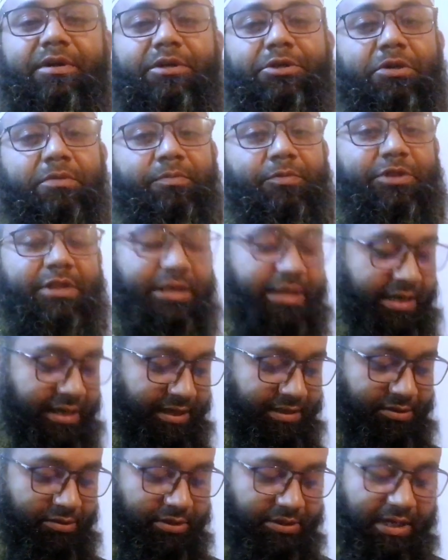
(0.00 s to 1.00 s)
আমার সম্পত্তি নিয়ে
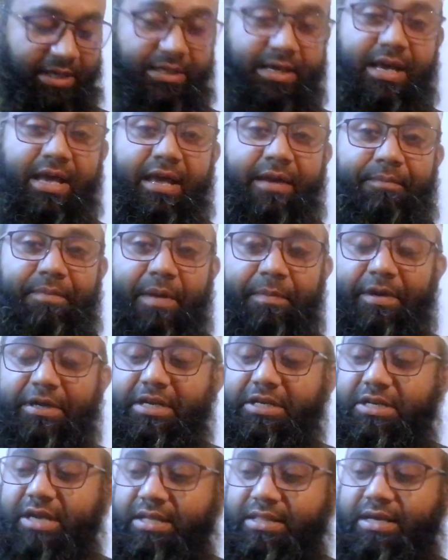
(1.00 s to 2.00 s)
গেছে অর্থাৎ
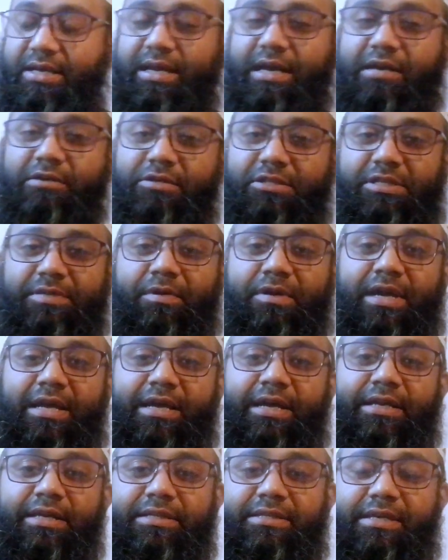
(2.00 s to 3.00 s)
ব্যাপারটা সাদা কাগজ এবং
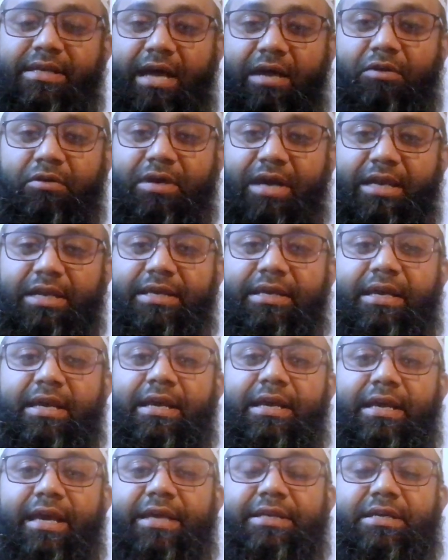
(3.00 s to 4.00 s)
লেখার ক্ষেত্রে কালো কালি
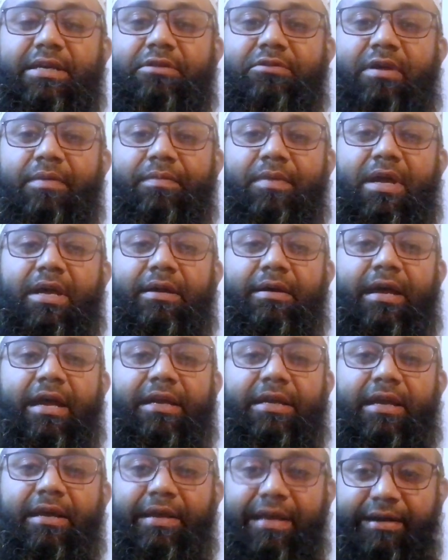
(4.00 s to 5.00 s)
এটা কিন্তু আমরা
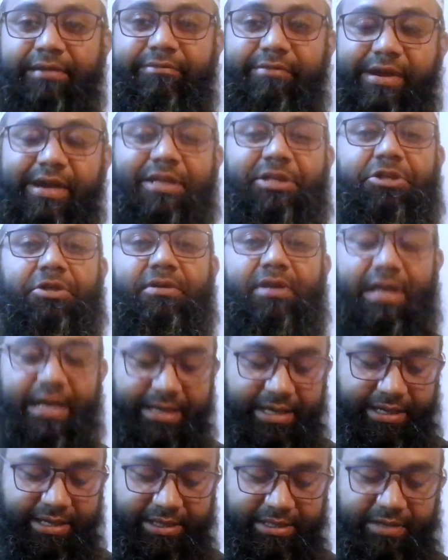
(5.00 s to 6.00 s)
একটা ট্র্যাডিশন
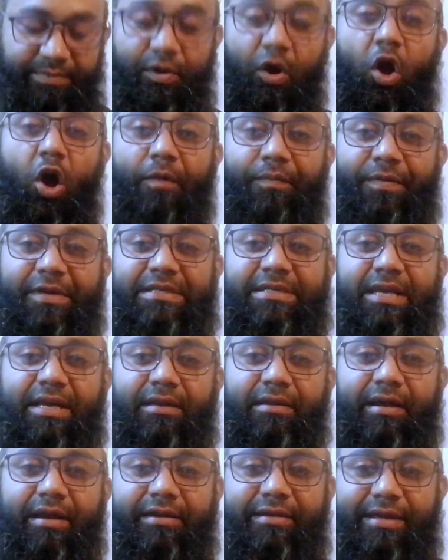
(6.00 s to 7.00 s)
লেখার ক্ষেত্রে ক্ষেত্রে বা
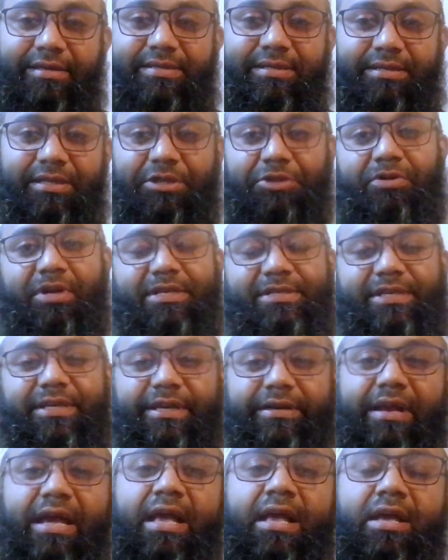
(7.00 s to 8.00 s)
অফিসিয়াল ডেজিগনেশন আছে
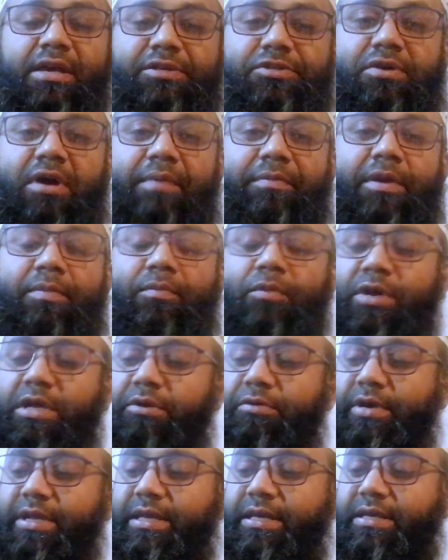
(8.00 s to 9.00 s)
এর সো আমরা মনে
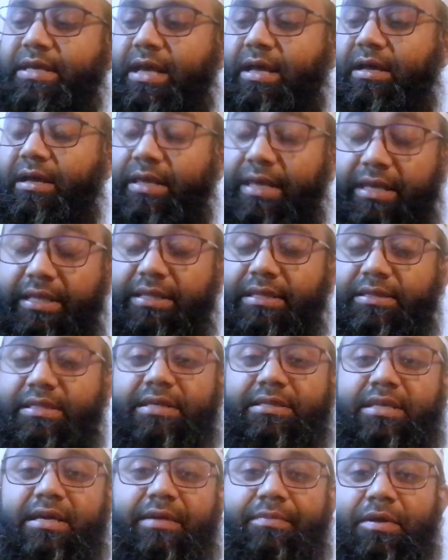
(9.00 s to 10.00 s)
করি এই
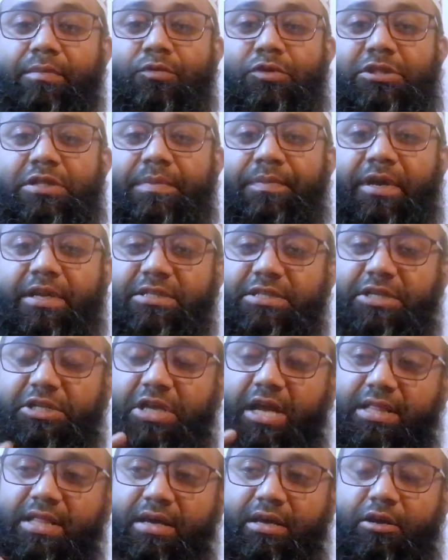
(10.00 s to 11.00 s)
দিক থেকে আমরা বুঝতে পারি যে
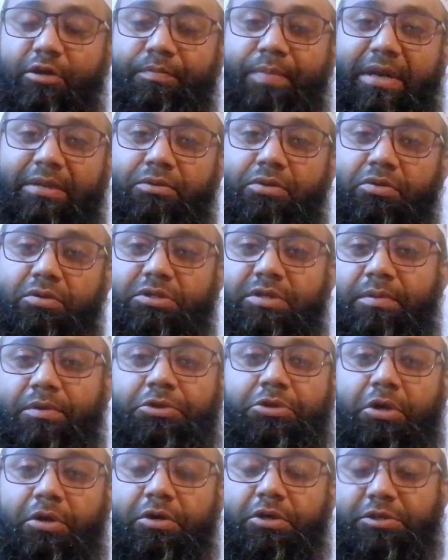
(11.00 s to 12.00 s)
সাদা কালোর পার্থক্য যেমন
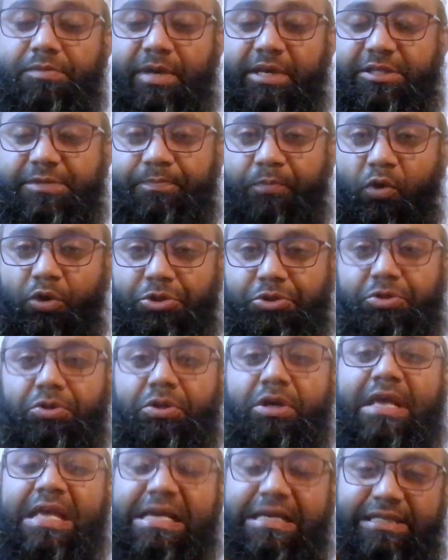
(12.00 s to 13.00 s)
সহজ বা স্পষ্ট
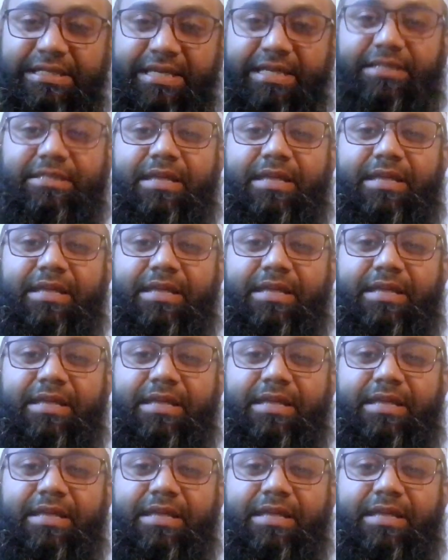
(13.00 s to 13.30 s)
ঠিক